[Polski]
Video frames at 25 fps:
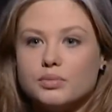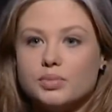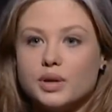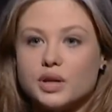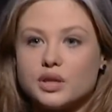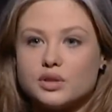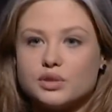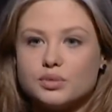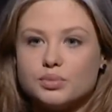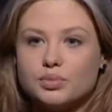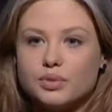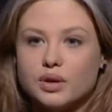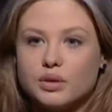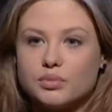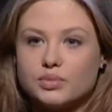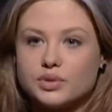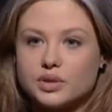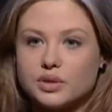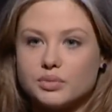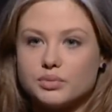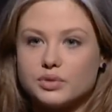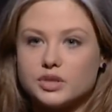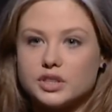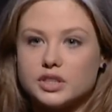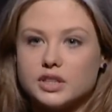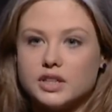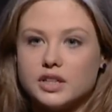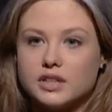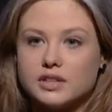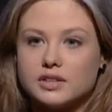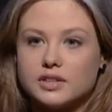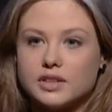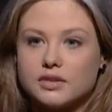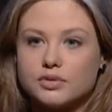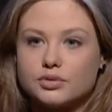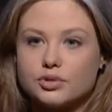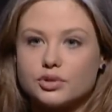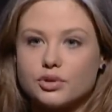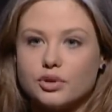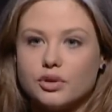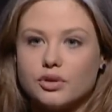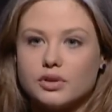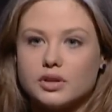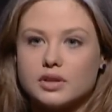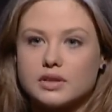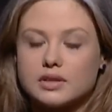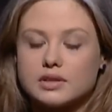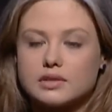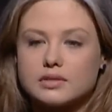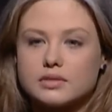bardzo byłam zamknięta w
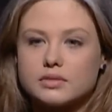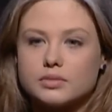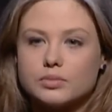szkole.